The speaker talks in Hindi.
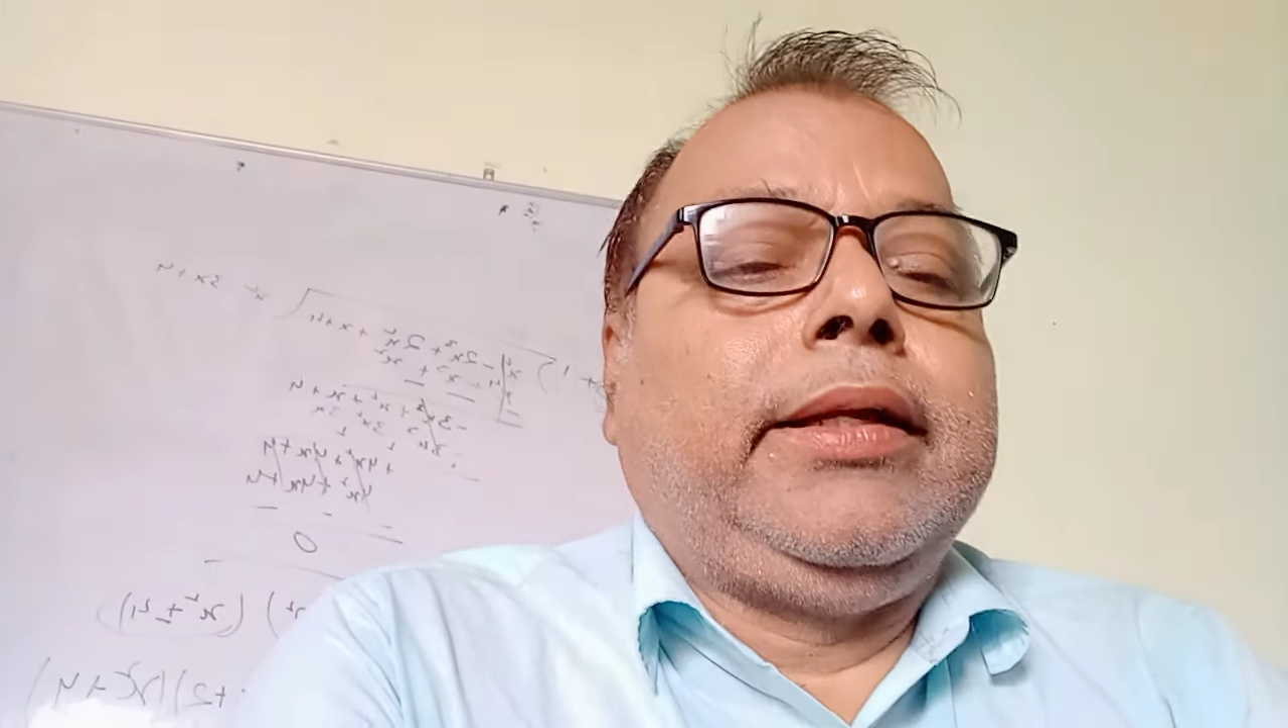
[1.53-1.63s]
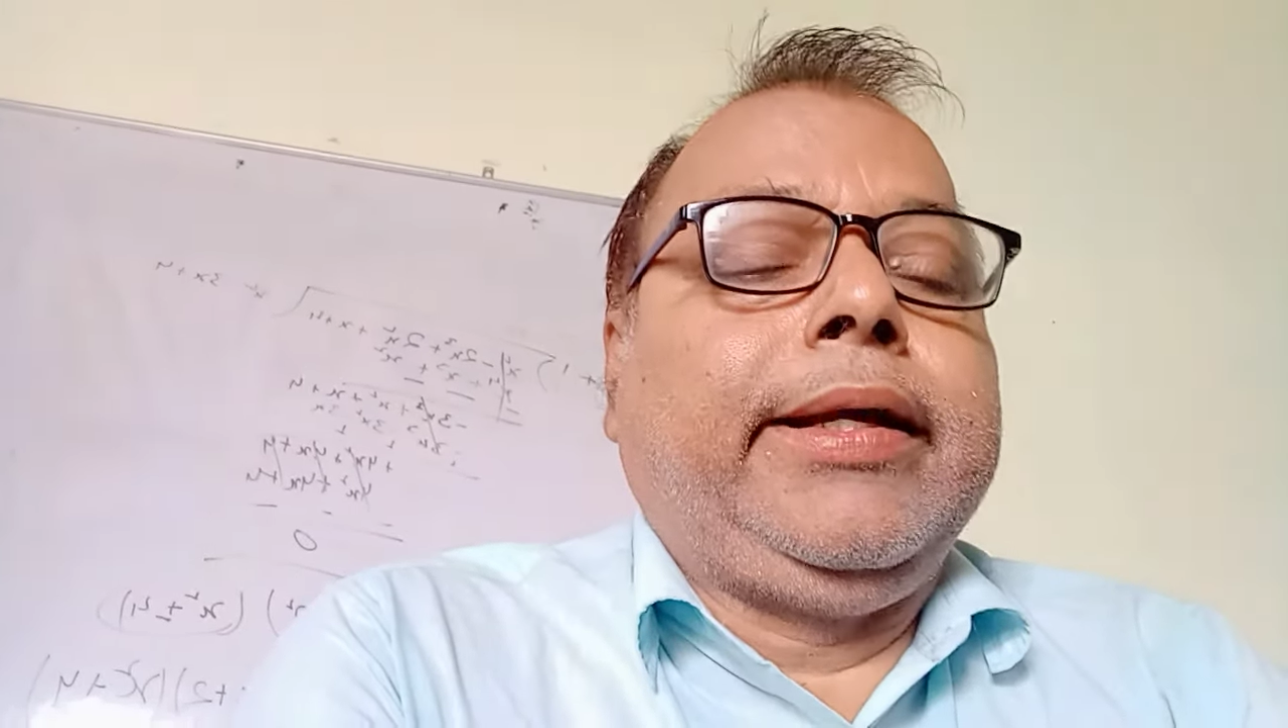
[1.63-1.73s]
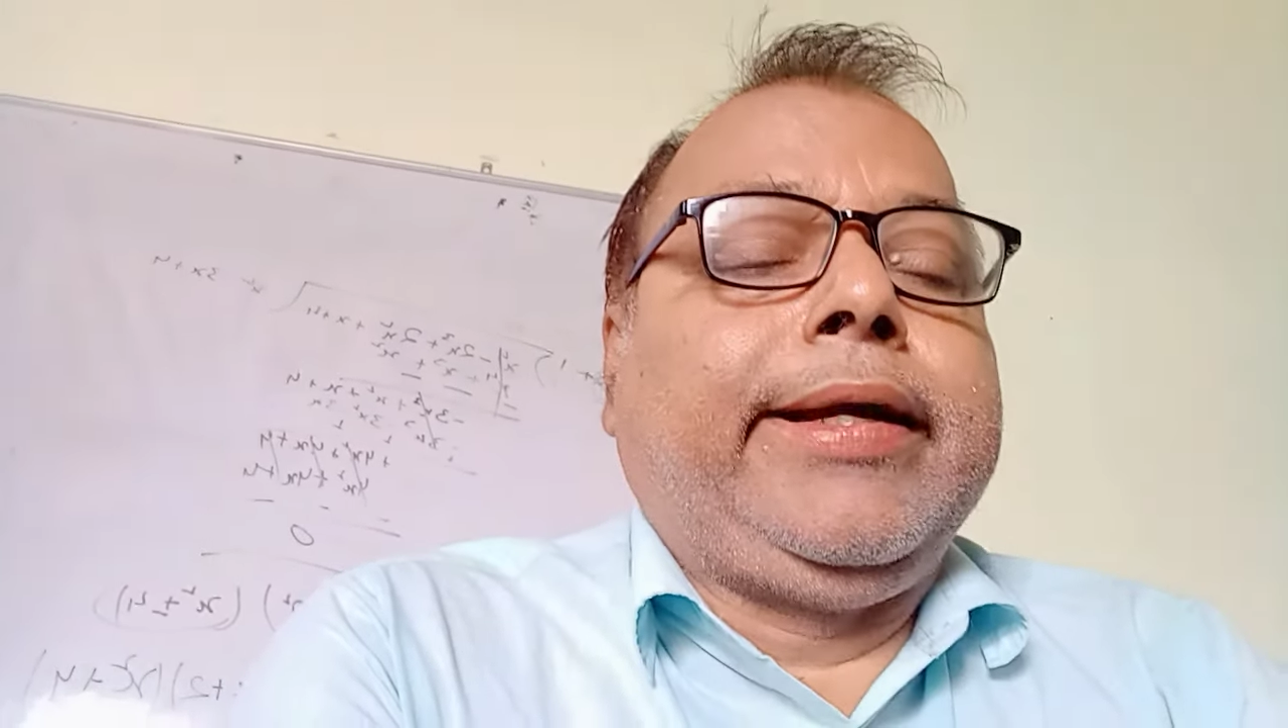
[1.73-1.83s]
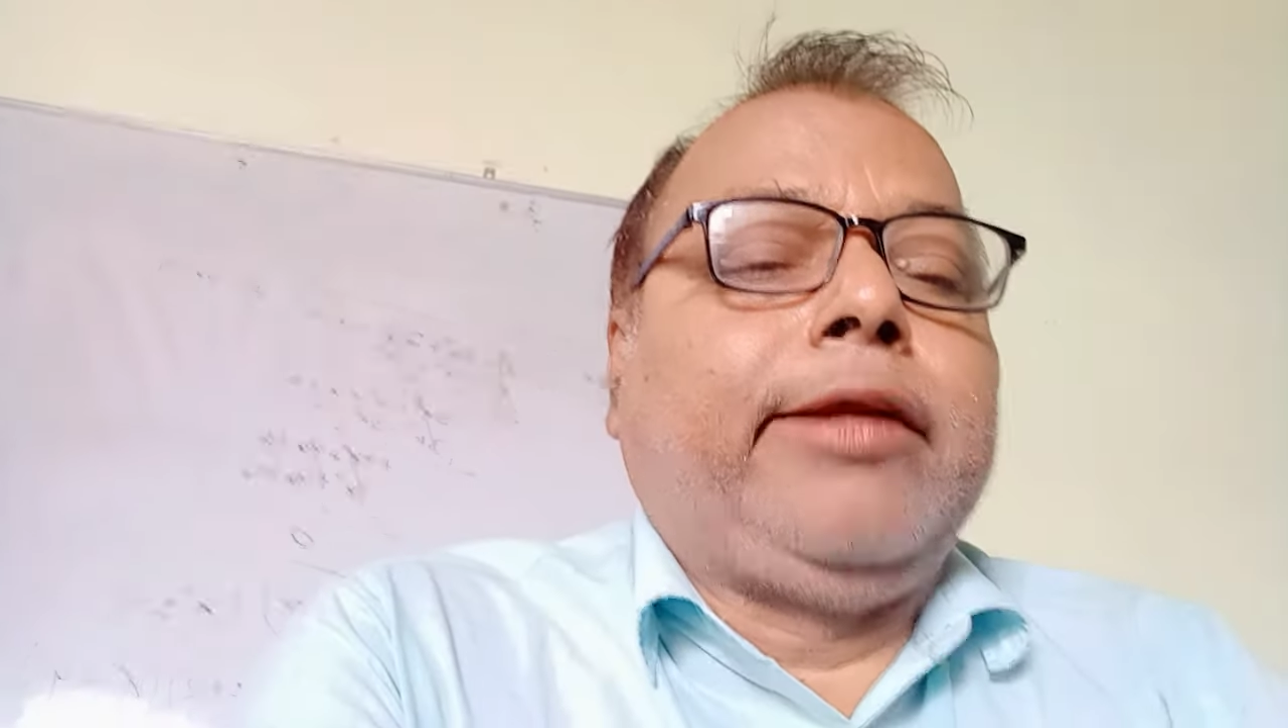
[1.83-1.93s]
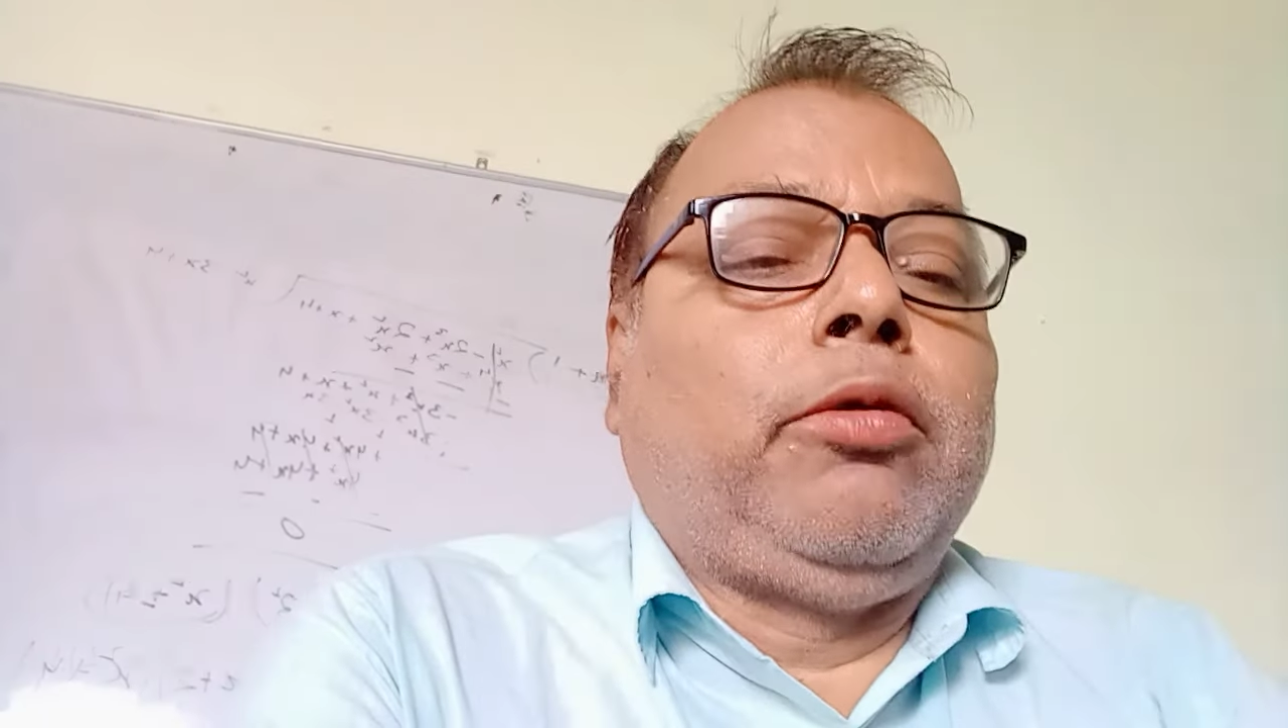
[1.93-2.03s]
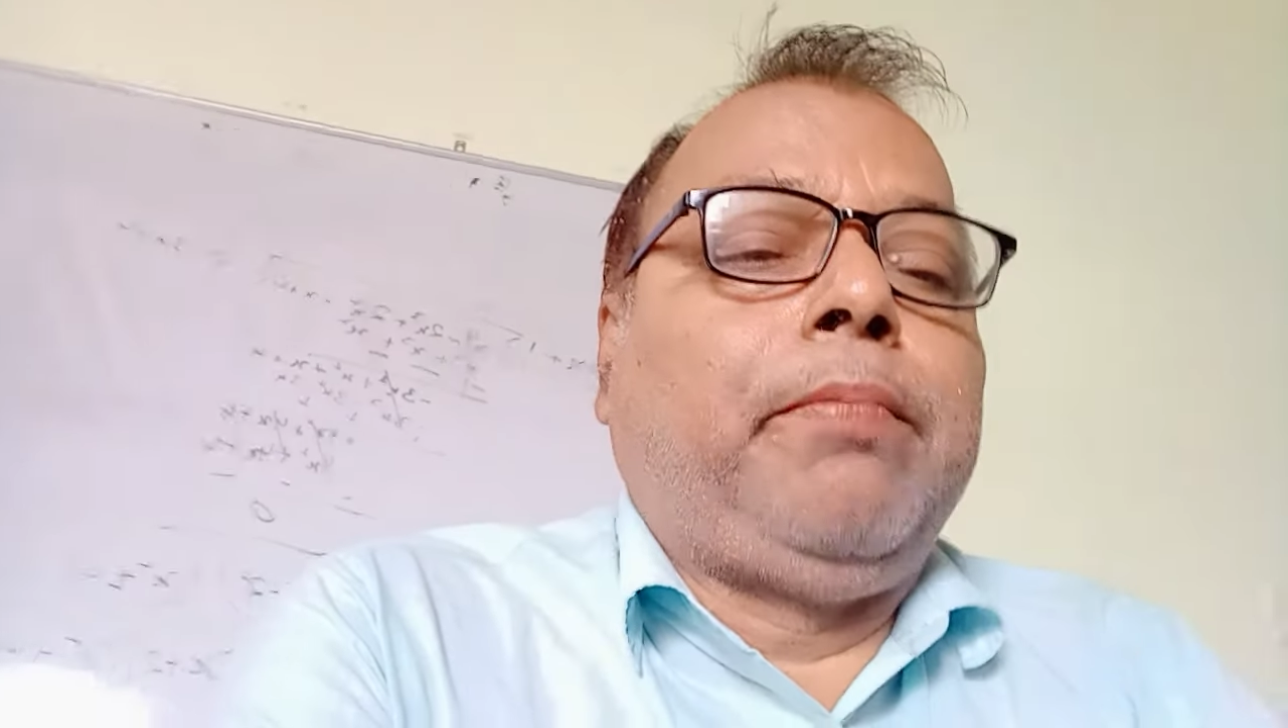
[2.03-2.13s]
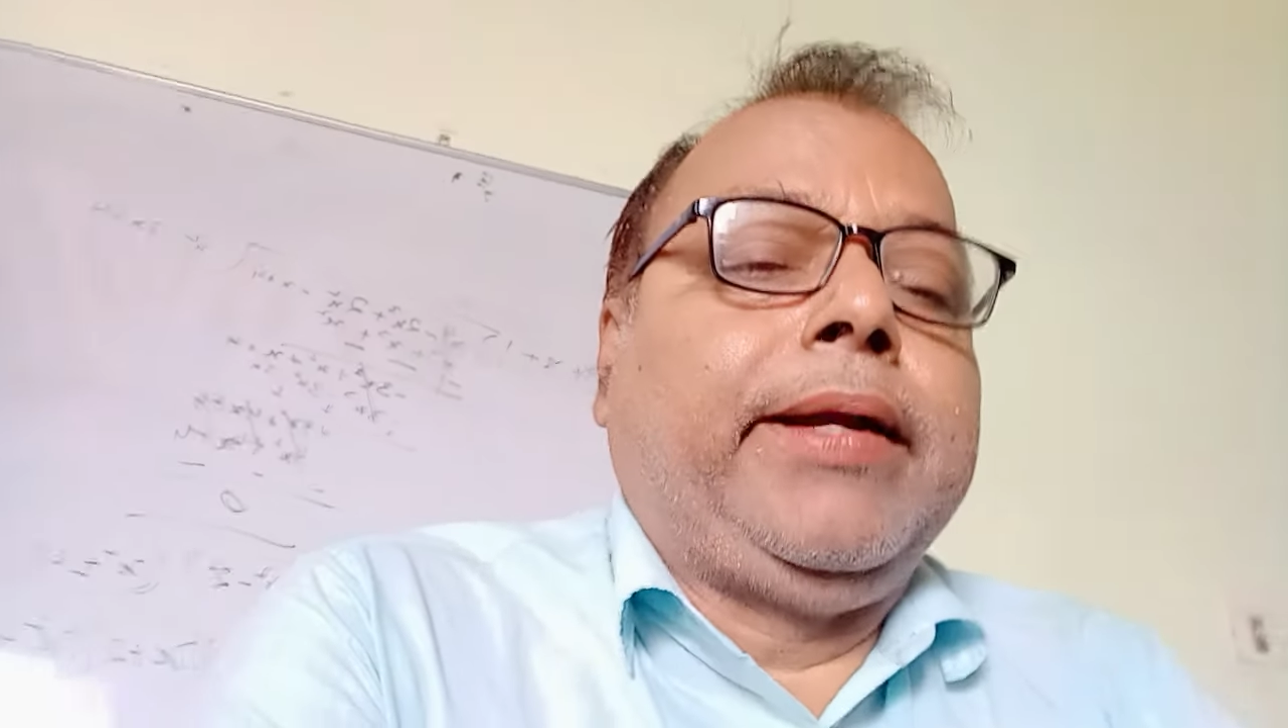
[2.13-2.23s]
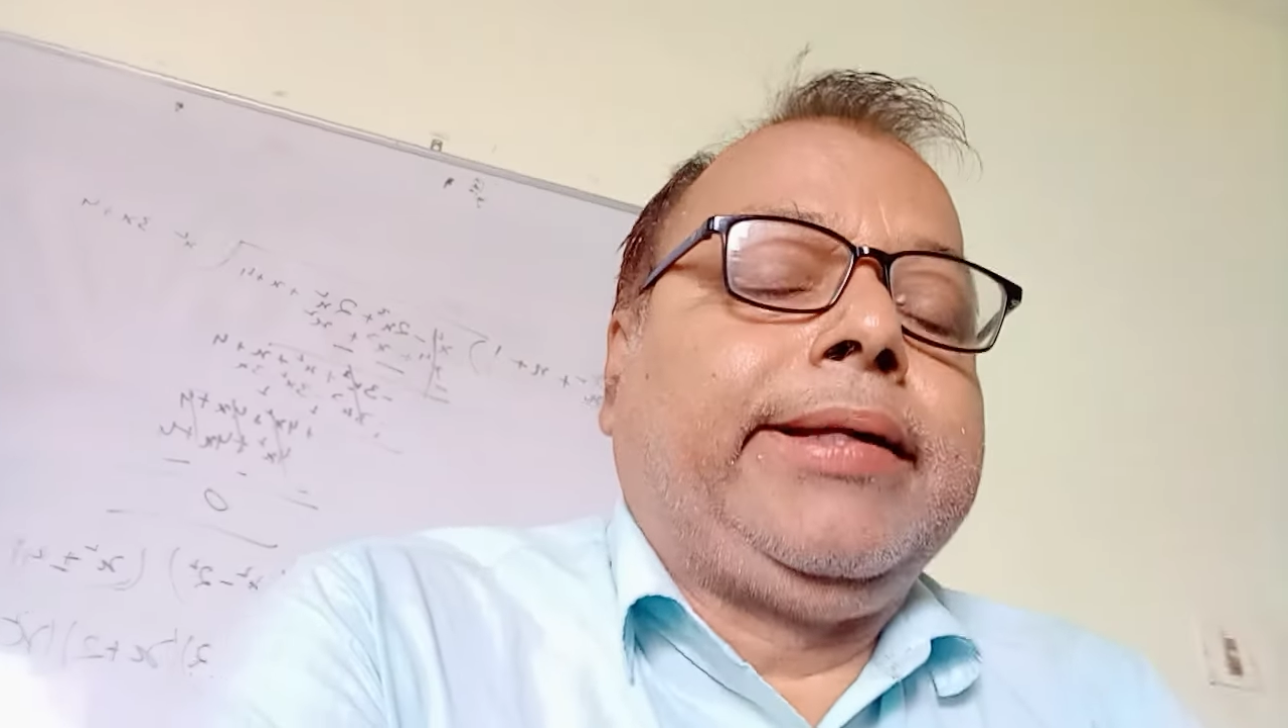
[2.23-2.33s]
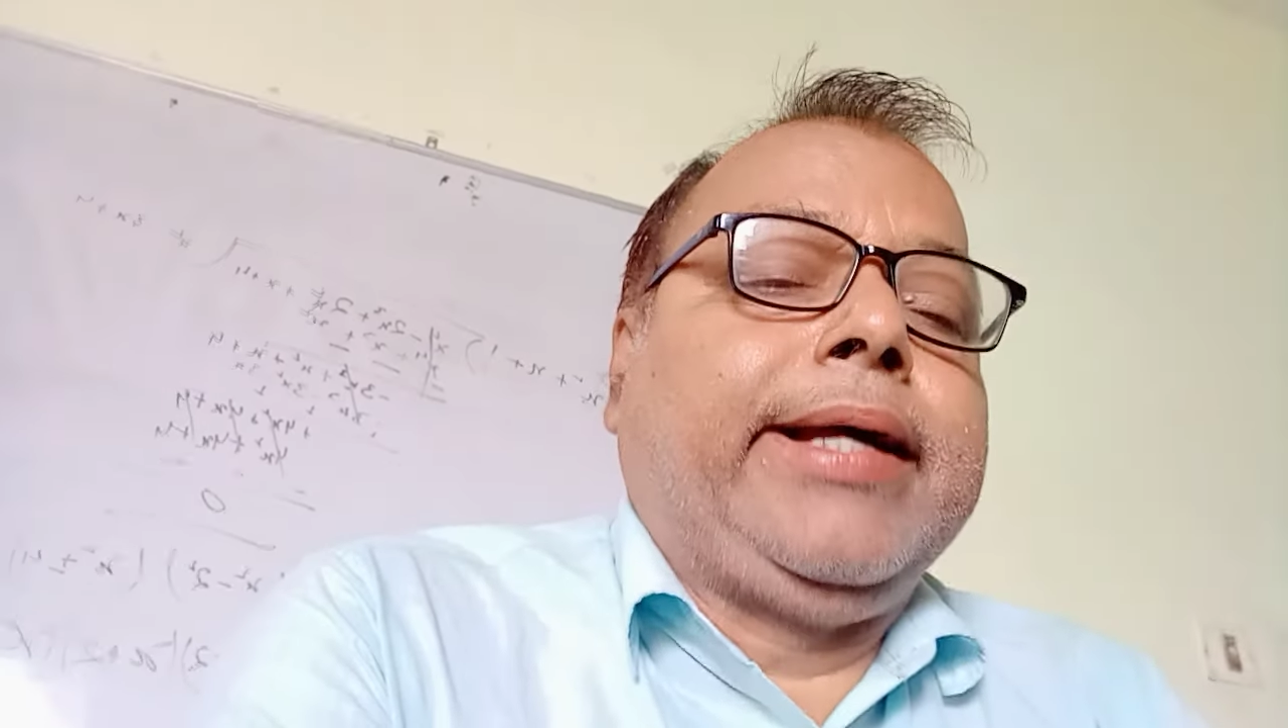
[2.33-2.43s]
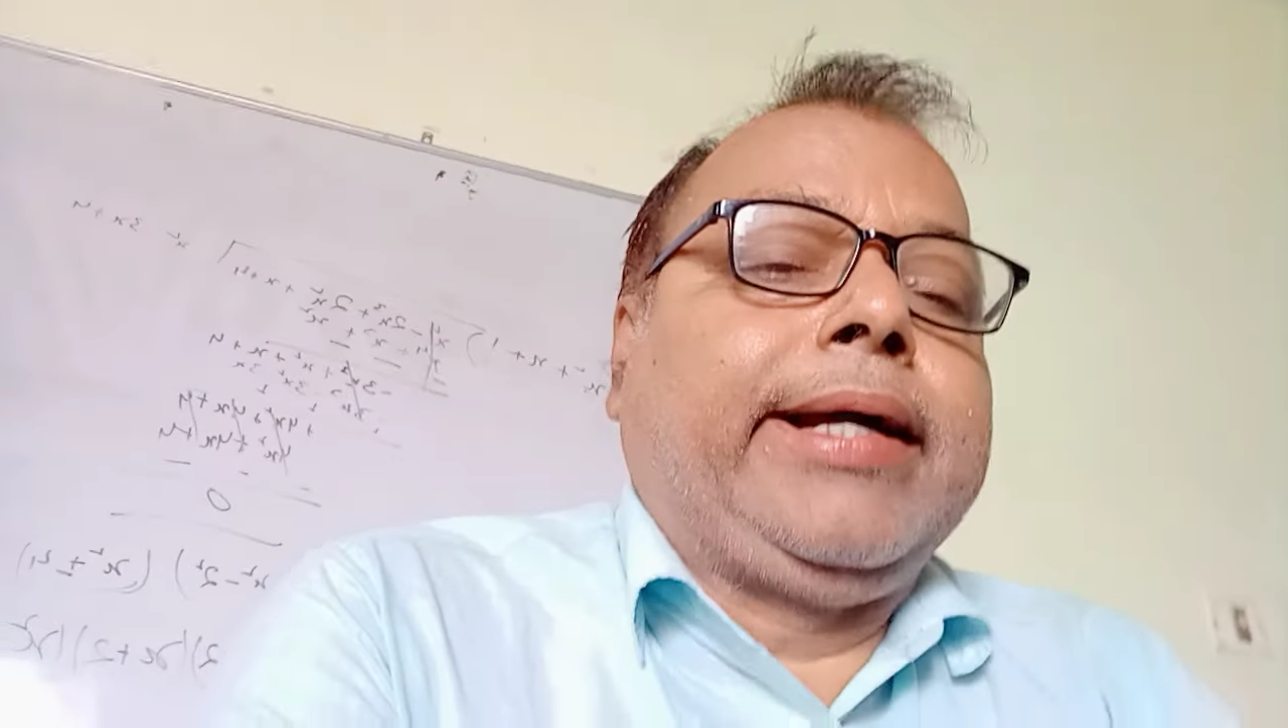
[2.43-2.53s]
थ्री की जो
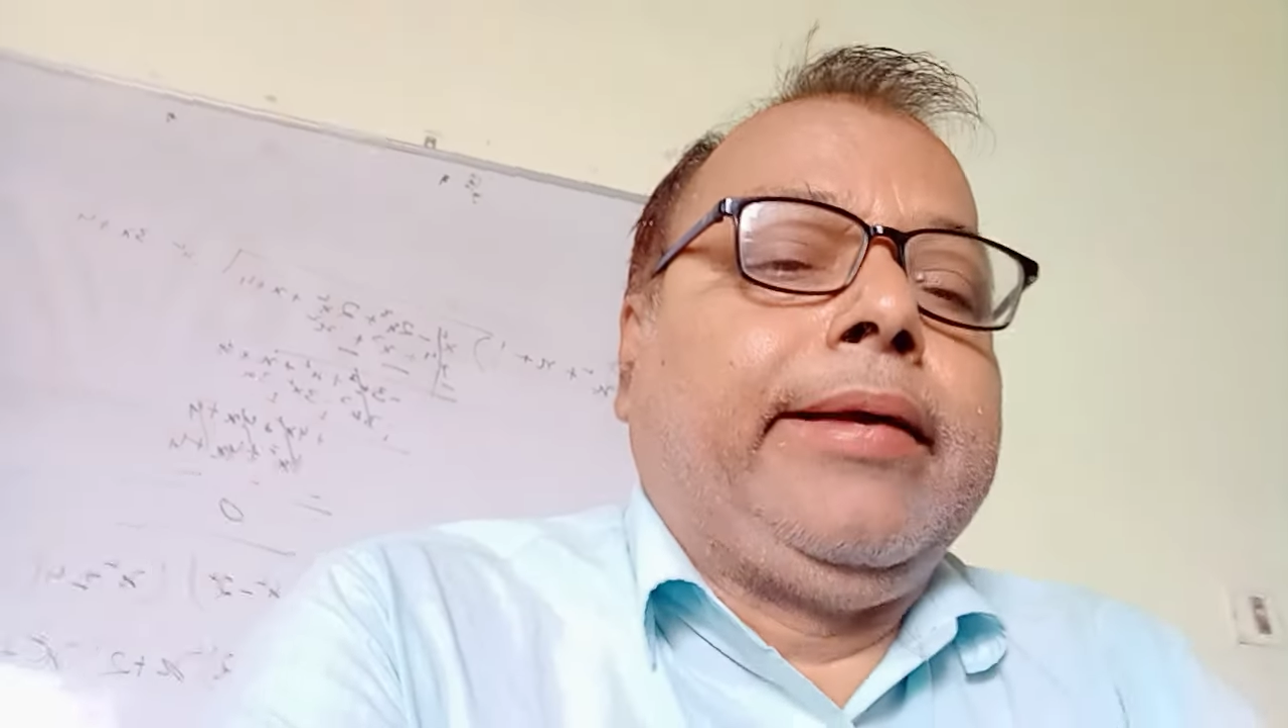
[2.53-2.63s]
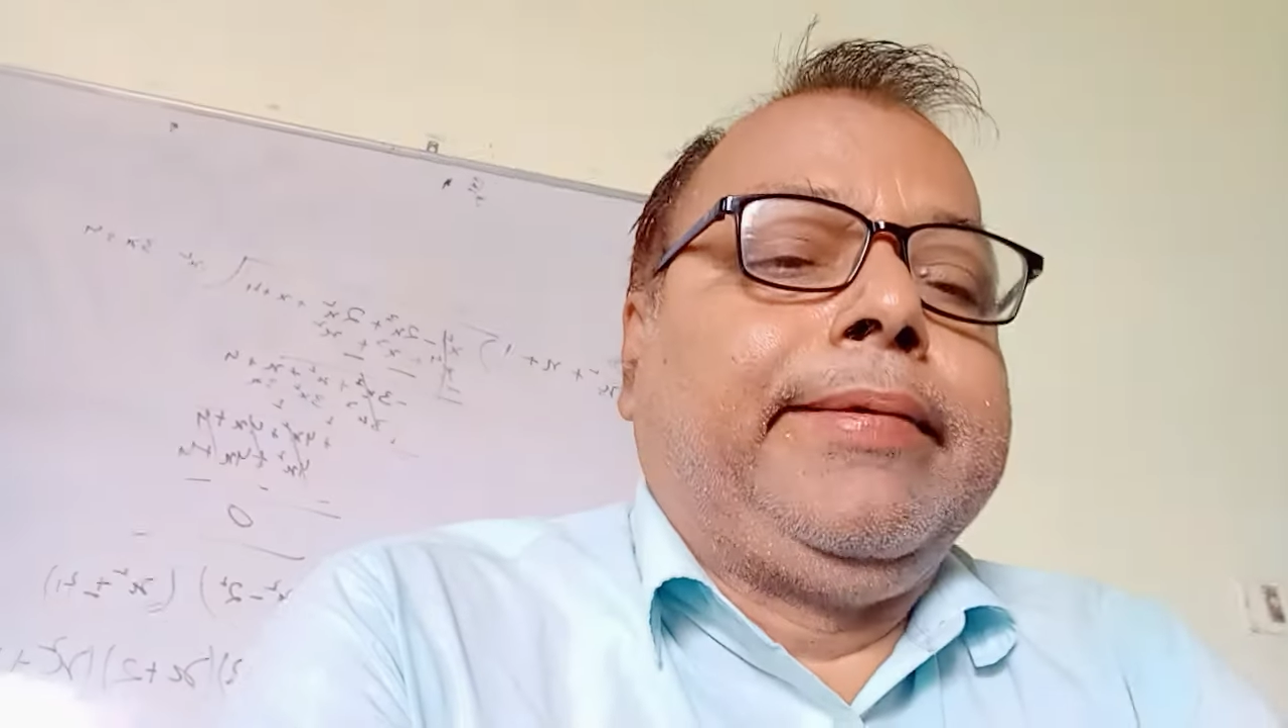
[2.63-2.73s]
परीक्षा